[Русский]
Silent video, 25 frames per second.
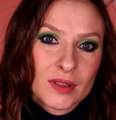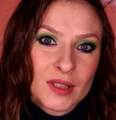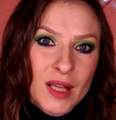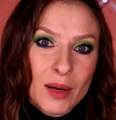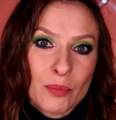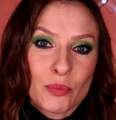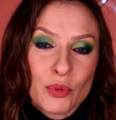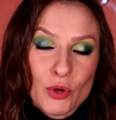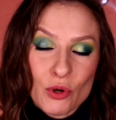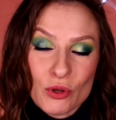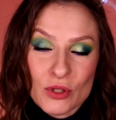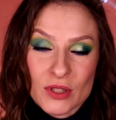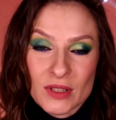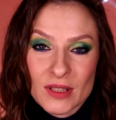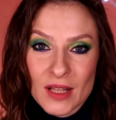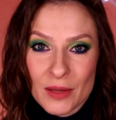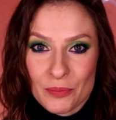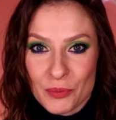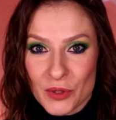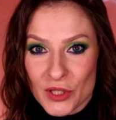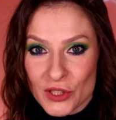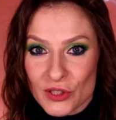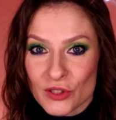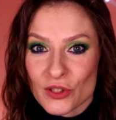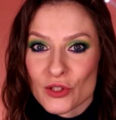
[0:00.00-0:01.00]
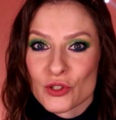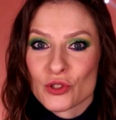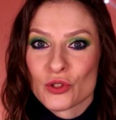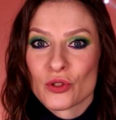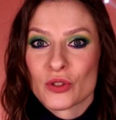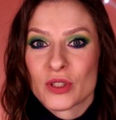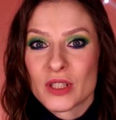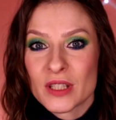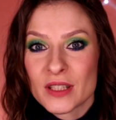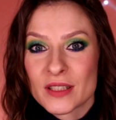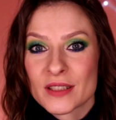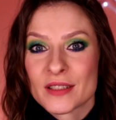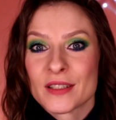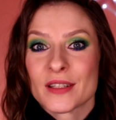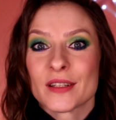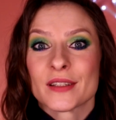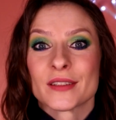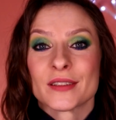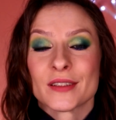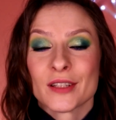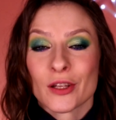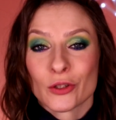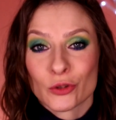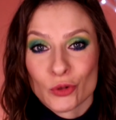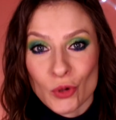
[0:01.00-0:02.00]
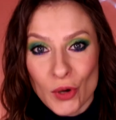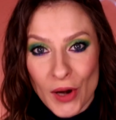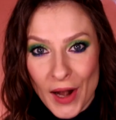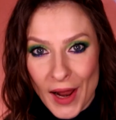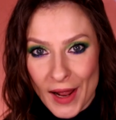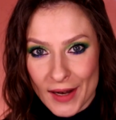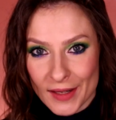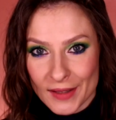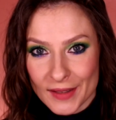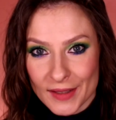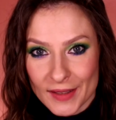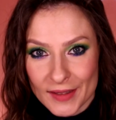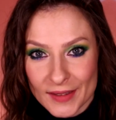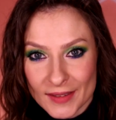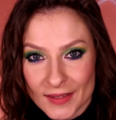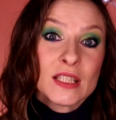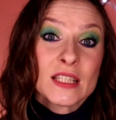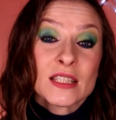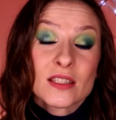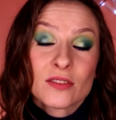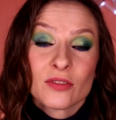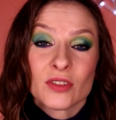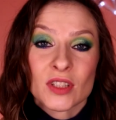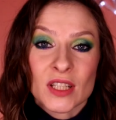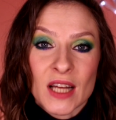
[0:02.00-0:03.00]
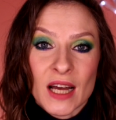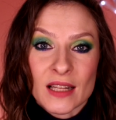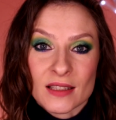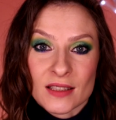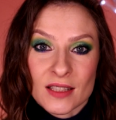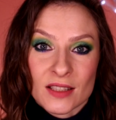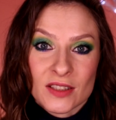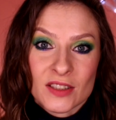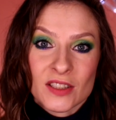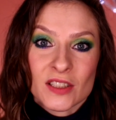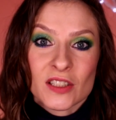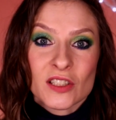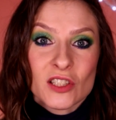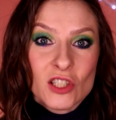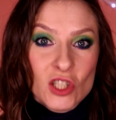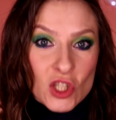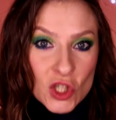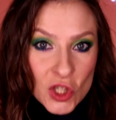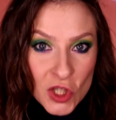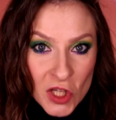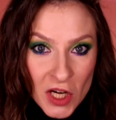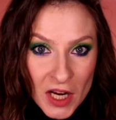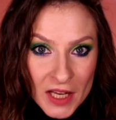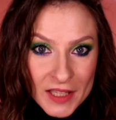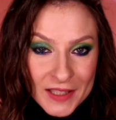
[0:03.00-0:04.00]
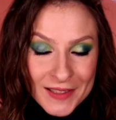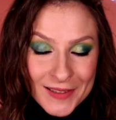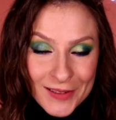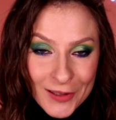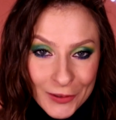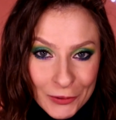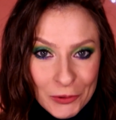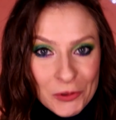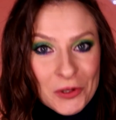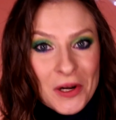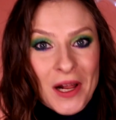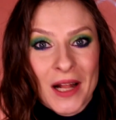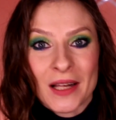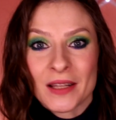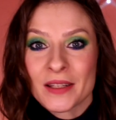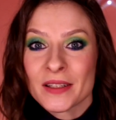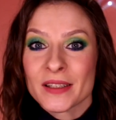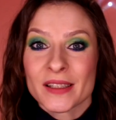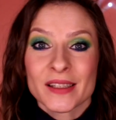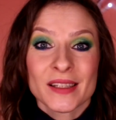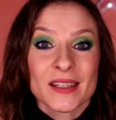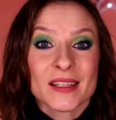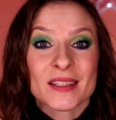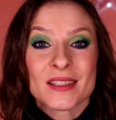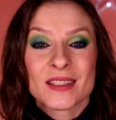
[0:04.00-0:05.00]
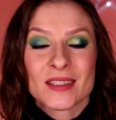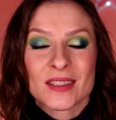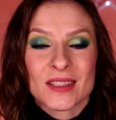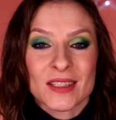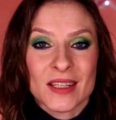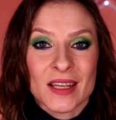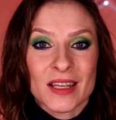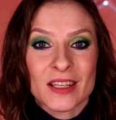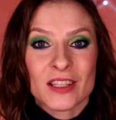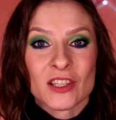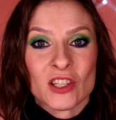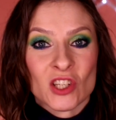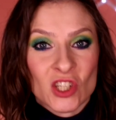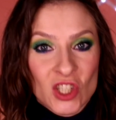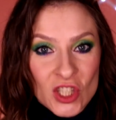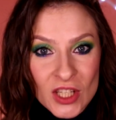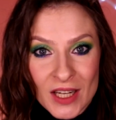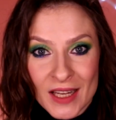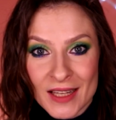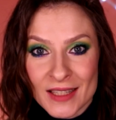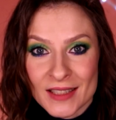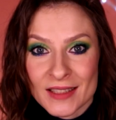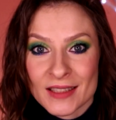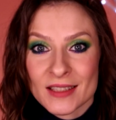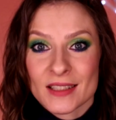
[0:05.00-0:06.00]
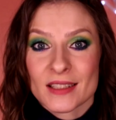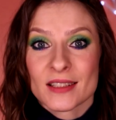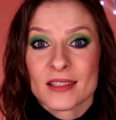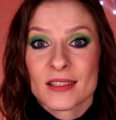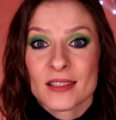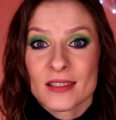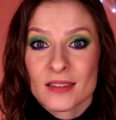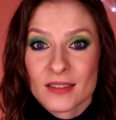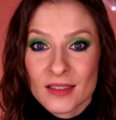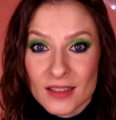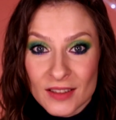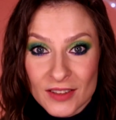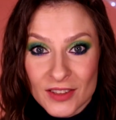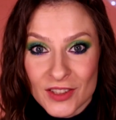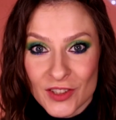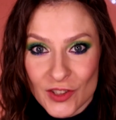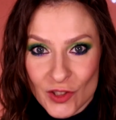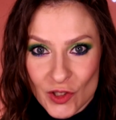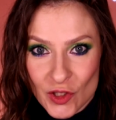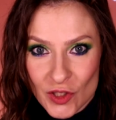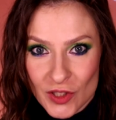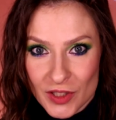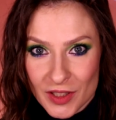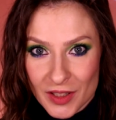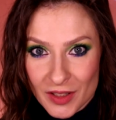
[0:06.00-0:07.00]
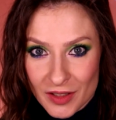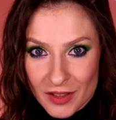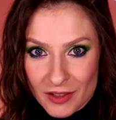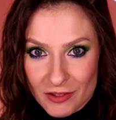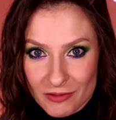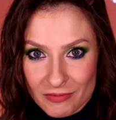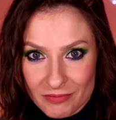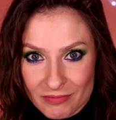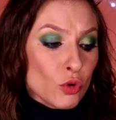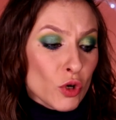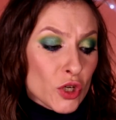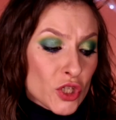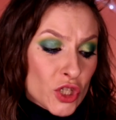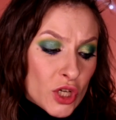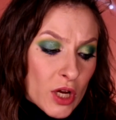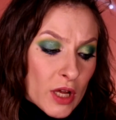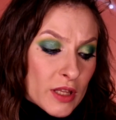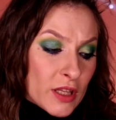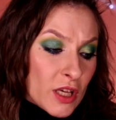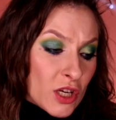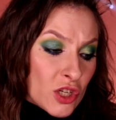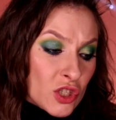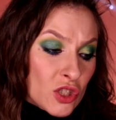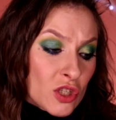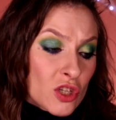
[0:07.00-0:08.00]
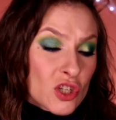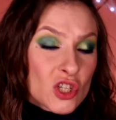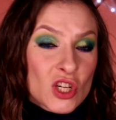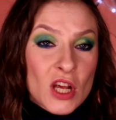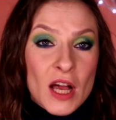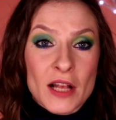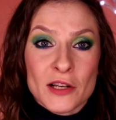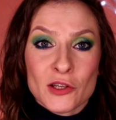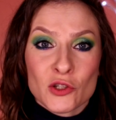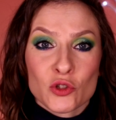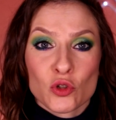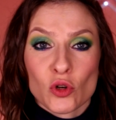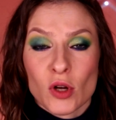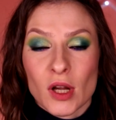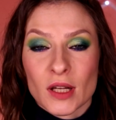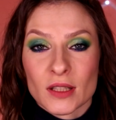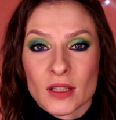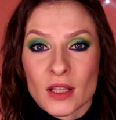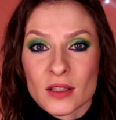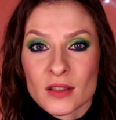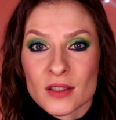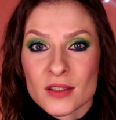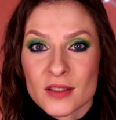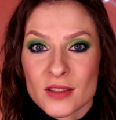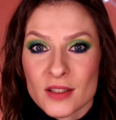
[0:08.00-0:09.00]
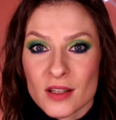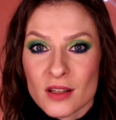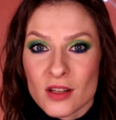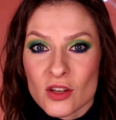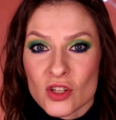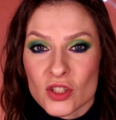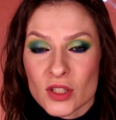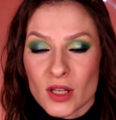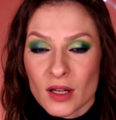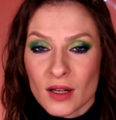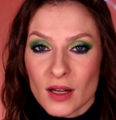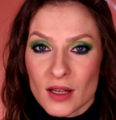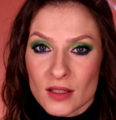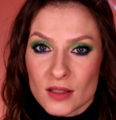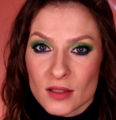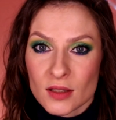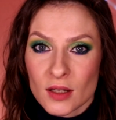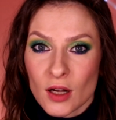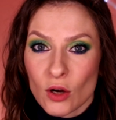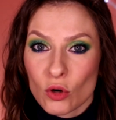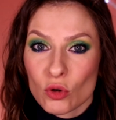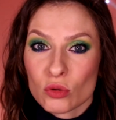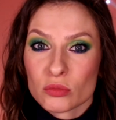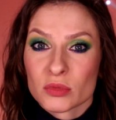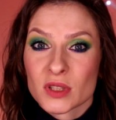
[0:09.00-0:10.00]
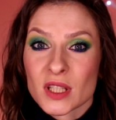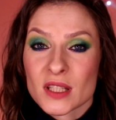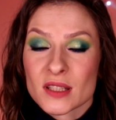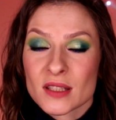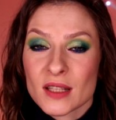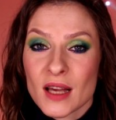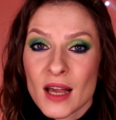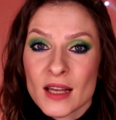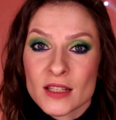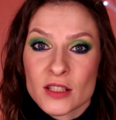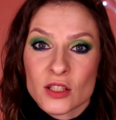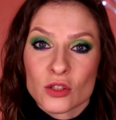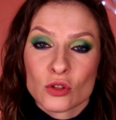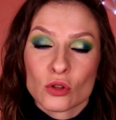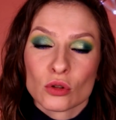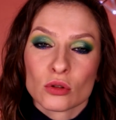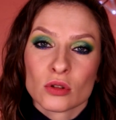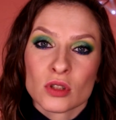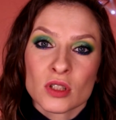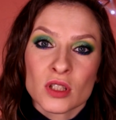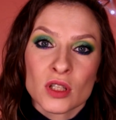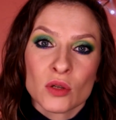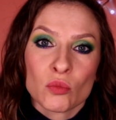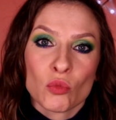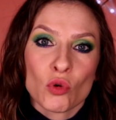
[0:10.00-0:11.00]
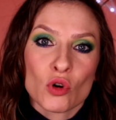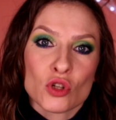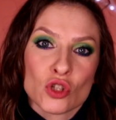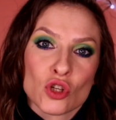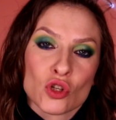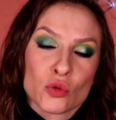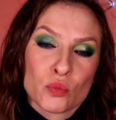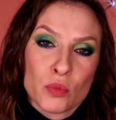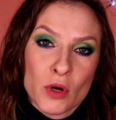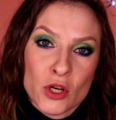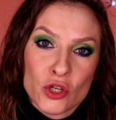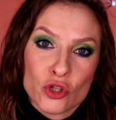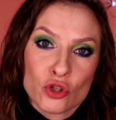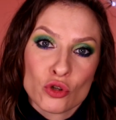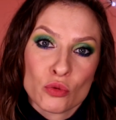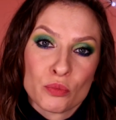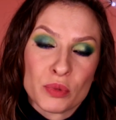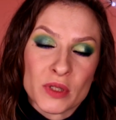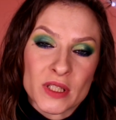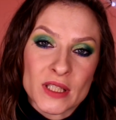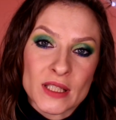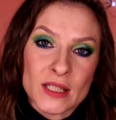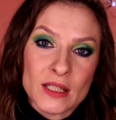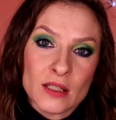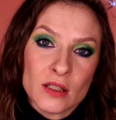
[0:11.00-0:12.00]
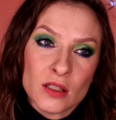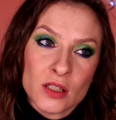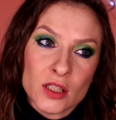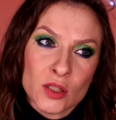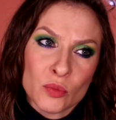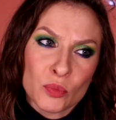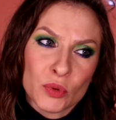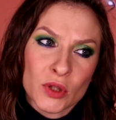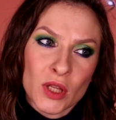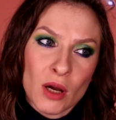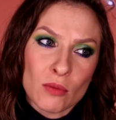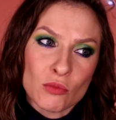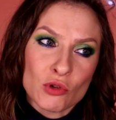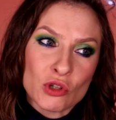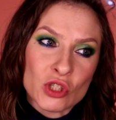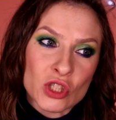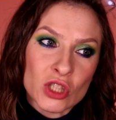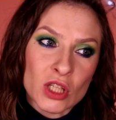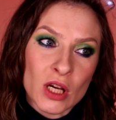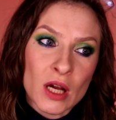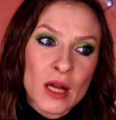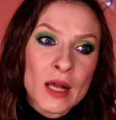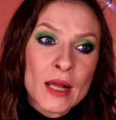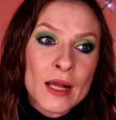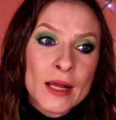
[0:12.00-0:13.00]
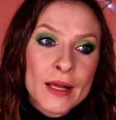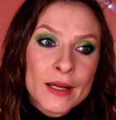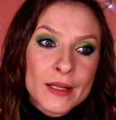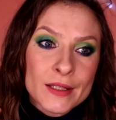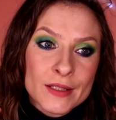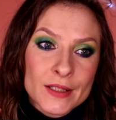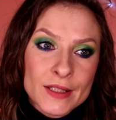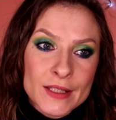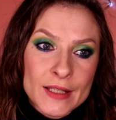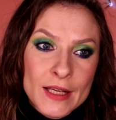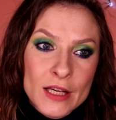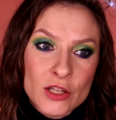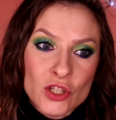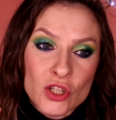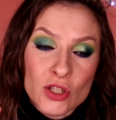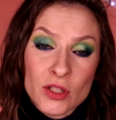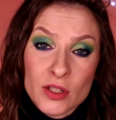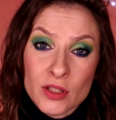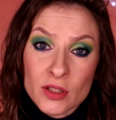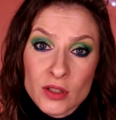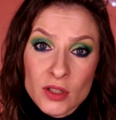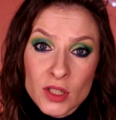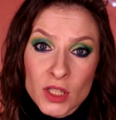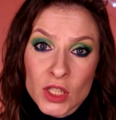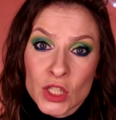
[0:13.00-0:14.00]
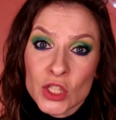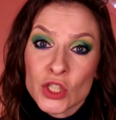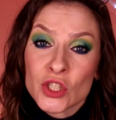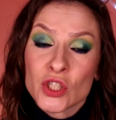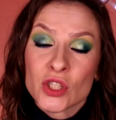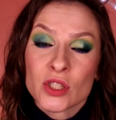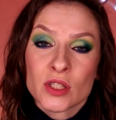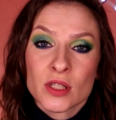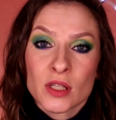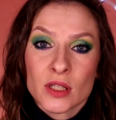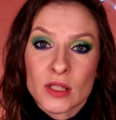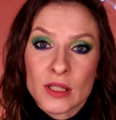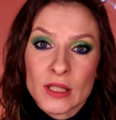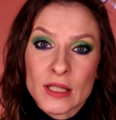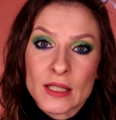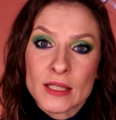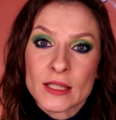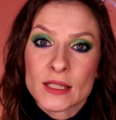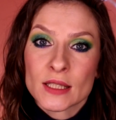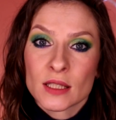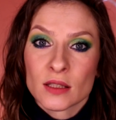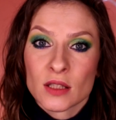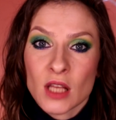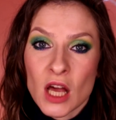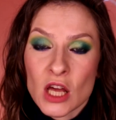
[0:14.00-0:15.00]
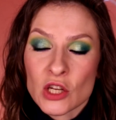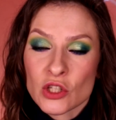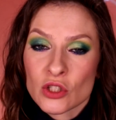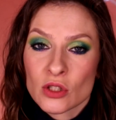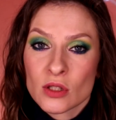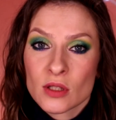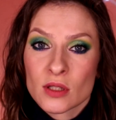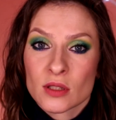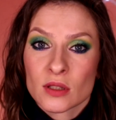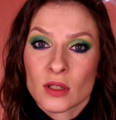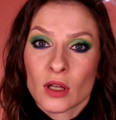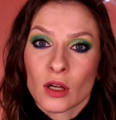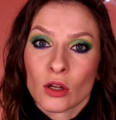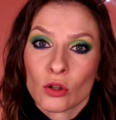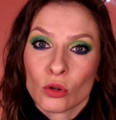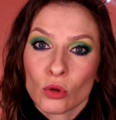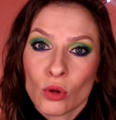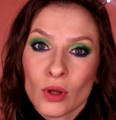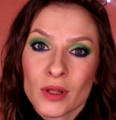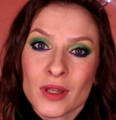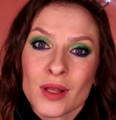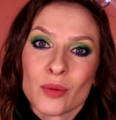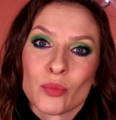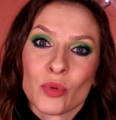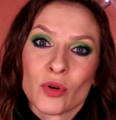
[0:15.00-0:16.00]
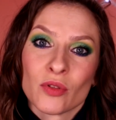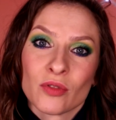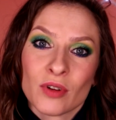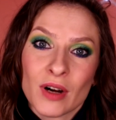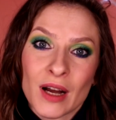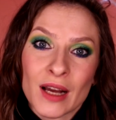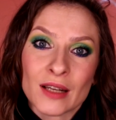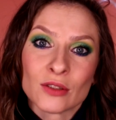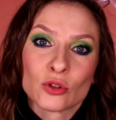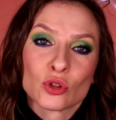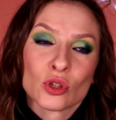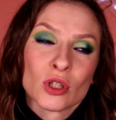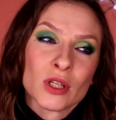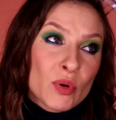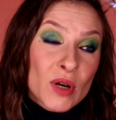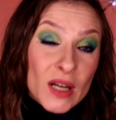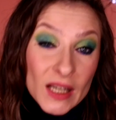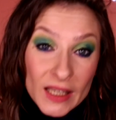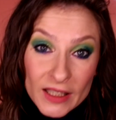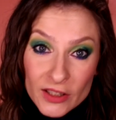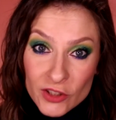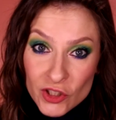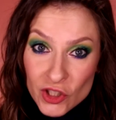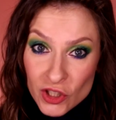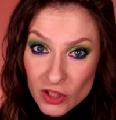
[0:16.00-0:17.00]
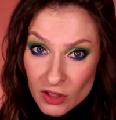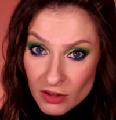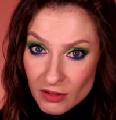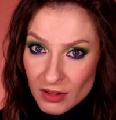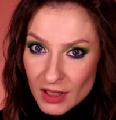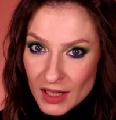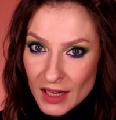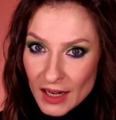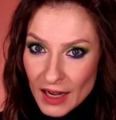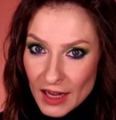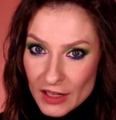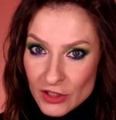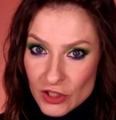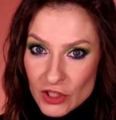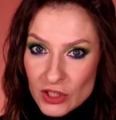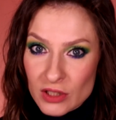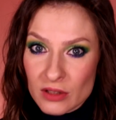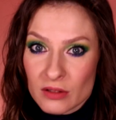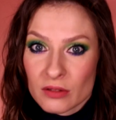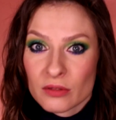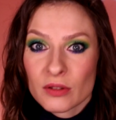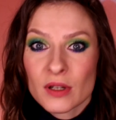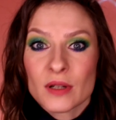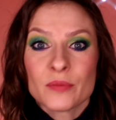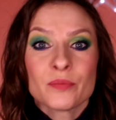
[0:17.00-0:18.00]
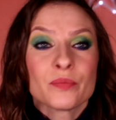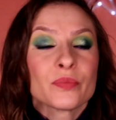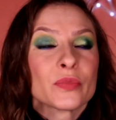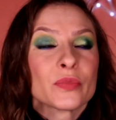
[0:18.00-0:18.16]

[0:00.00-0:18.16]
Там просто написано, что кисти натуральные. Из 12 6 натуральных кистей и 6 синтетических. Очень, конечно, жаль, что когда ты делаешь заказ на каком-то сайте, то ты не можешь пощупать кисти, потому что те же синтетические кисти, даже не из стеклона, бывают приличного качества.